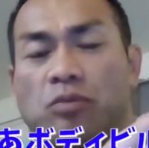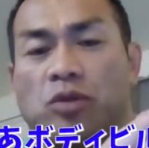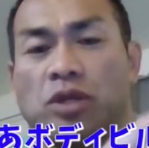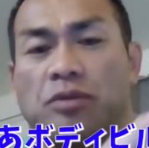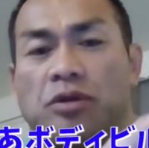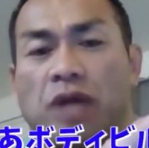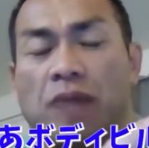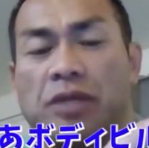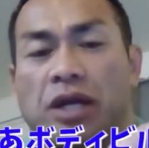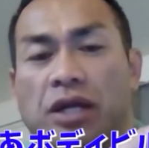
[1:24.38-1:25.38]

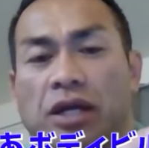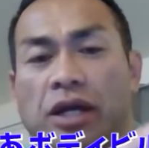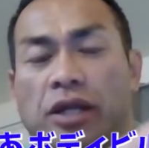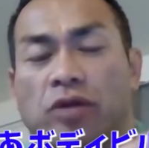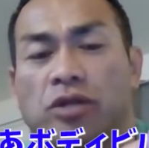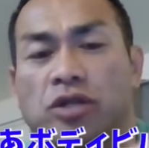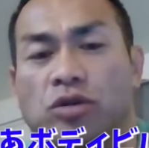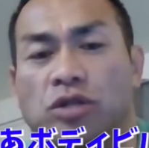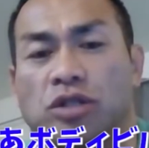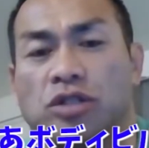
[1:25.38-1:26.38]
ボディビルダーみたいに偏った
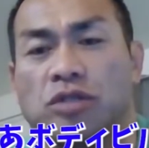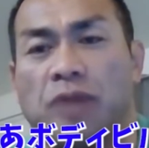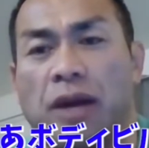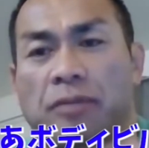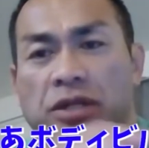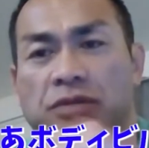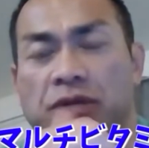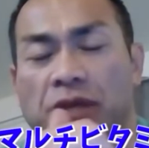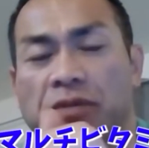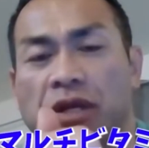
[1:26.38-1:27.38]
食事をする場合は
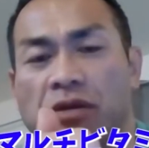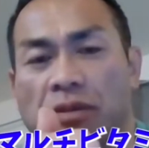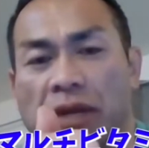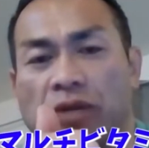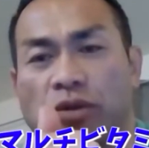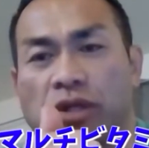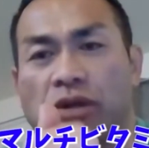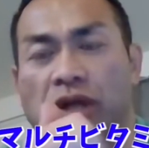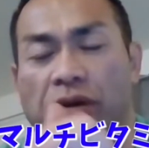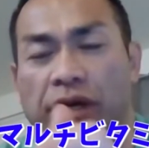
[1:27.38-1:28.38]
マルチビタミンミネラルはまあ取って
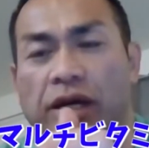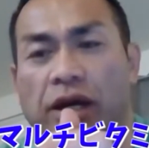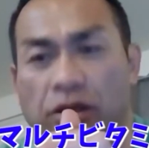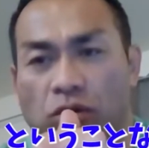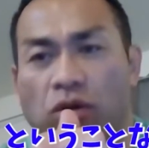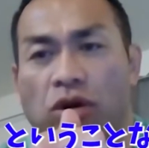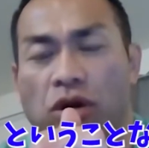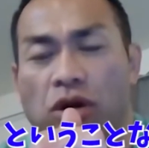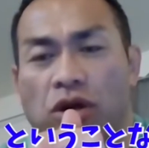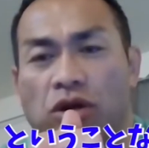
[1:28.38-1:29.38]
おいた方がいいかなと
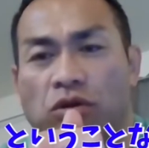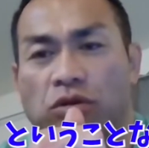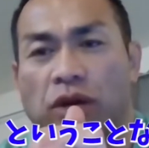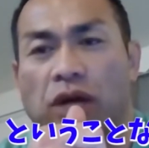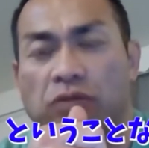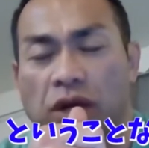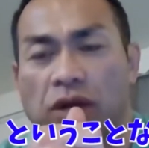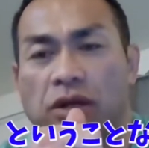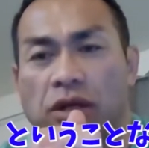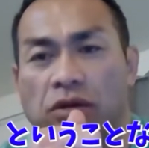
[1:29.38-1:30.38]
いうことはある
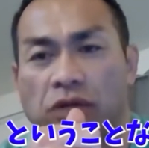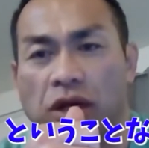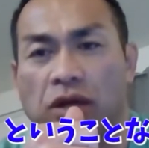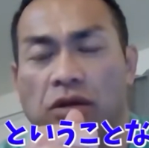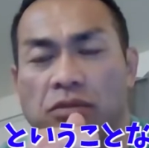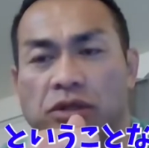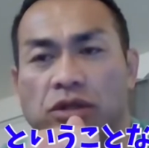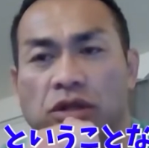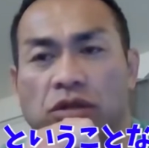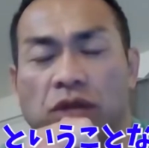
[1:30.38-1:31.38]
ね。なので
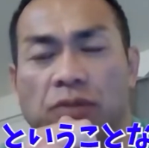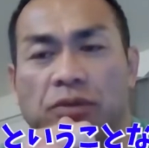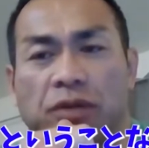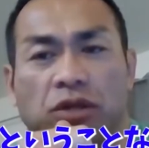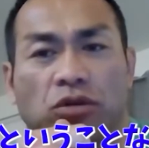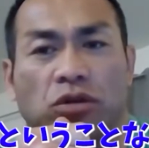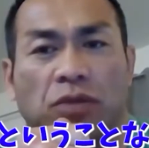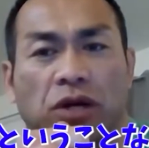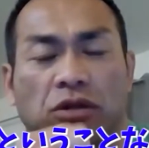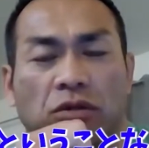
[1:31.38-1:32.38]
別にサプリメントを飲
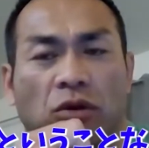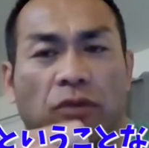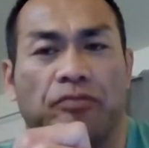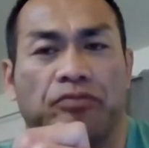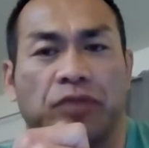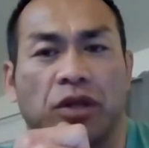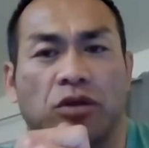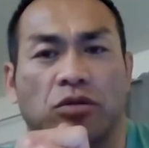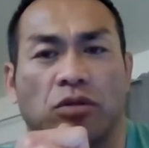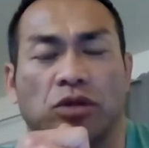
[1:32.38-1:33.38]
まなくても
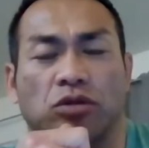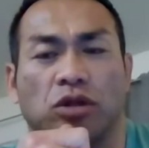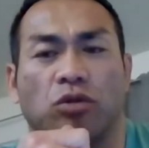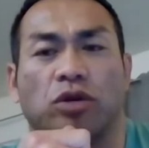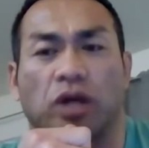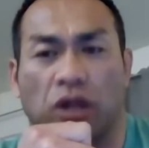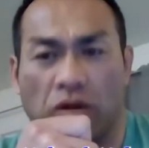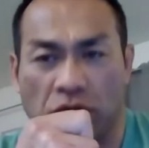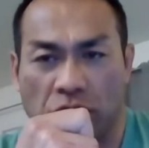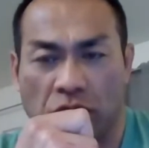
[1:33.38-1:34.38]
それはそれで OK だよ。